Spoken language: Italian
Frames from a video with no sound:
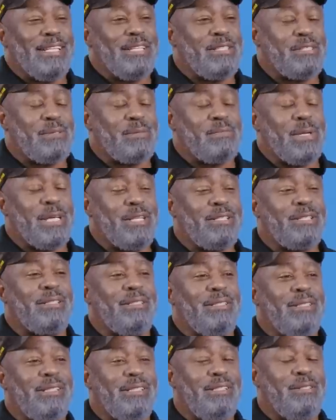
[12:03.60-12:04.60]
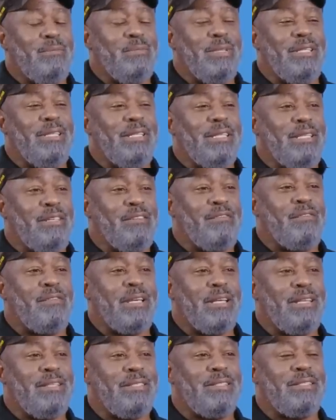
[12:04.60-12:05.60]
soprattutto quando ci si trova
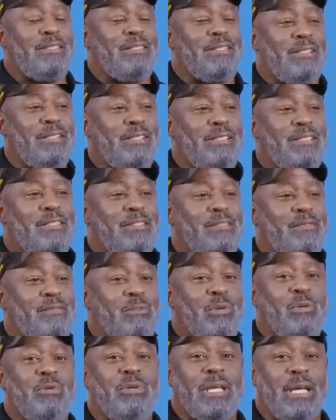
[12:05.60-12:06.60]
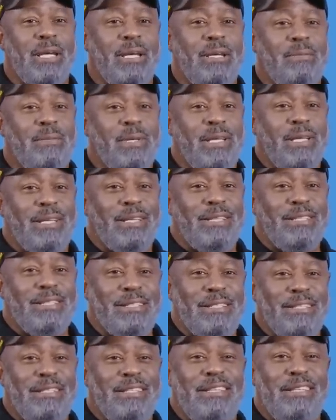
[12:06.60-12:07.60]
nelle prime fasi dell'addestramento,
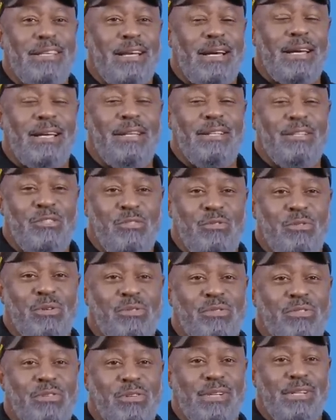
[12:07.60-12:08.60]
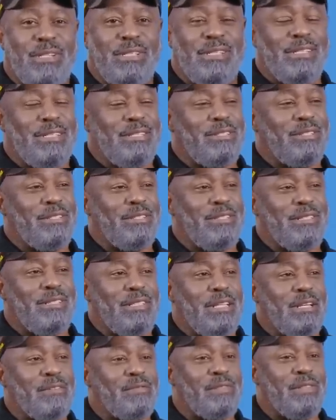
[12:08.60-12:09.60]
sia l'ispettore che il sergente istruttore
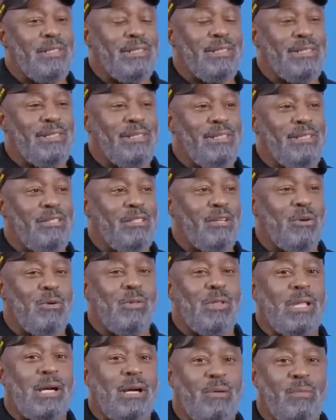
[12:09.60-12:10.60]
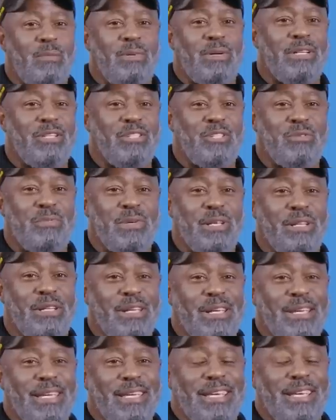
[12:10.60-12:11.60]
finiranno sicuramente per punire in
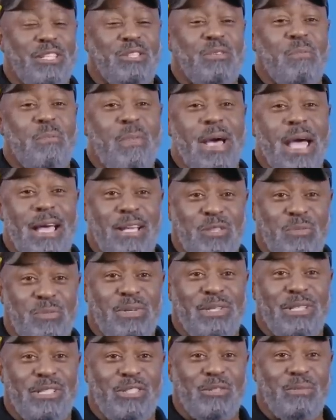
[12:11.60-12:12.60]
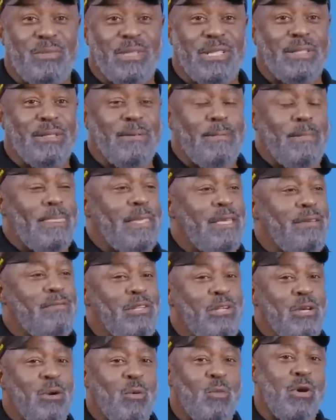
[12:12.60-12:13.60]
collettivo tutte le reclute. Anche
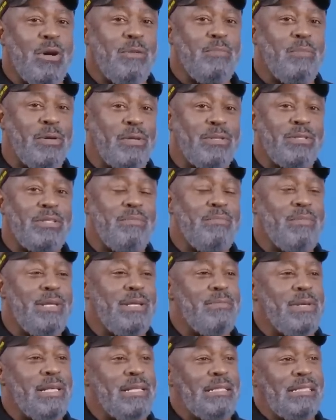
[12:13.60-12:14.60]
se una singola persona può